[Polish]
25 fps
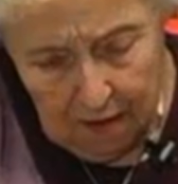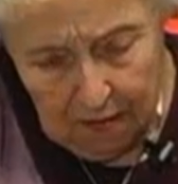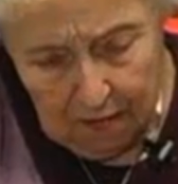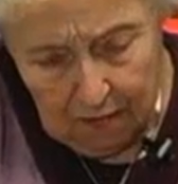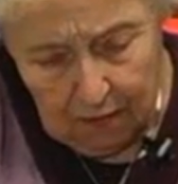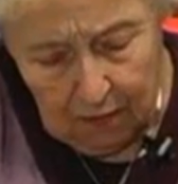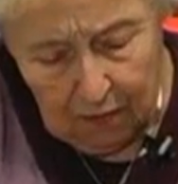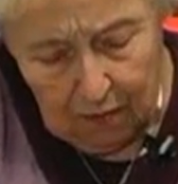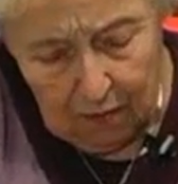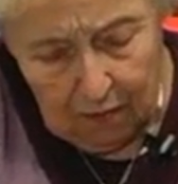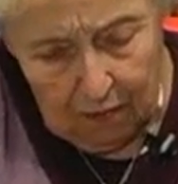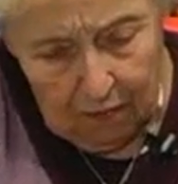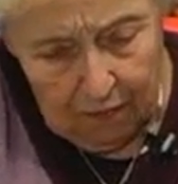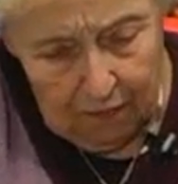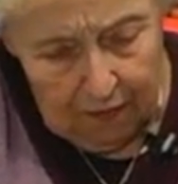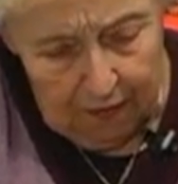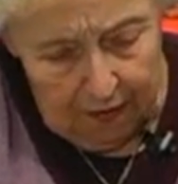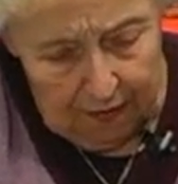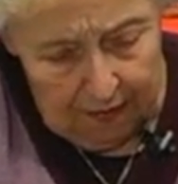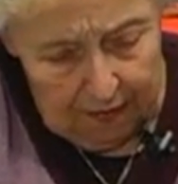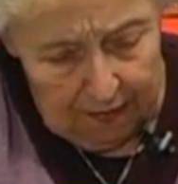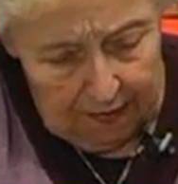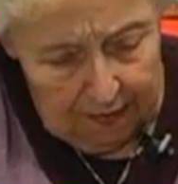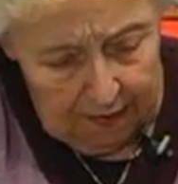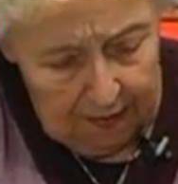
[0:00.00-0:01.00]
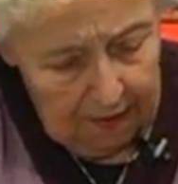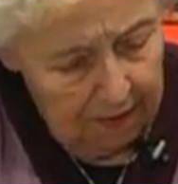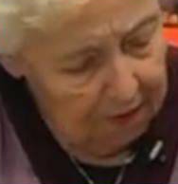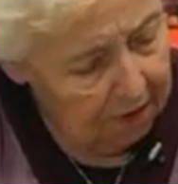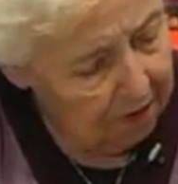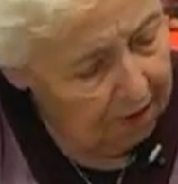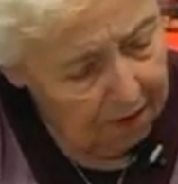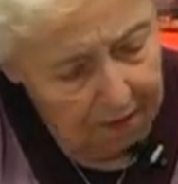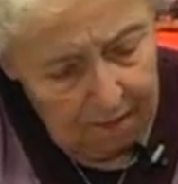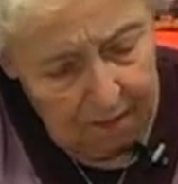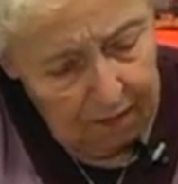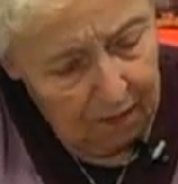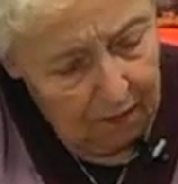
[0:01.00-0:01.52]
z Bukowiny, nie
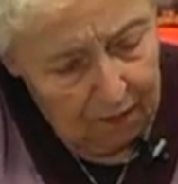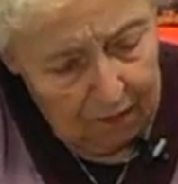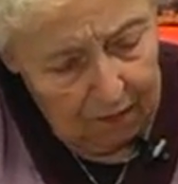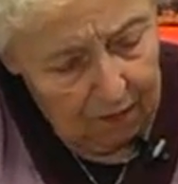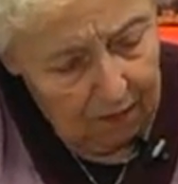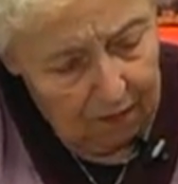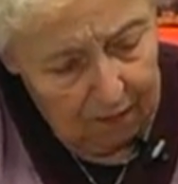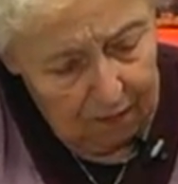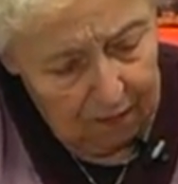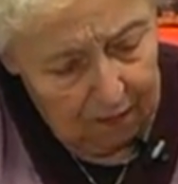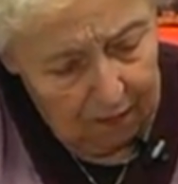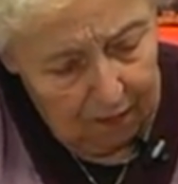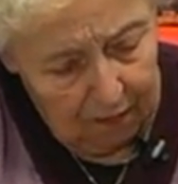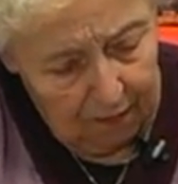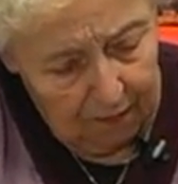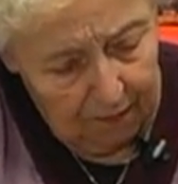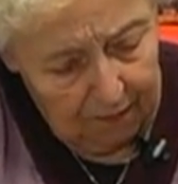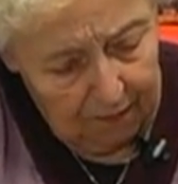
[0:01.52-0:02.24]
Siedmiogród.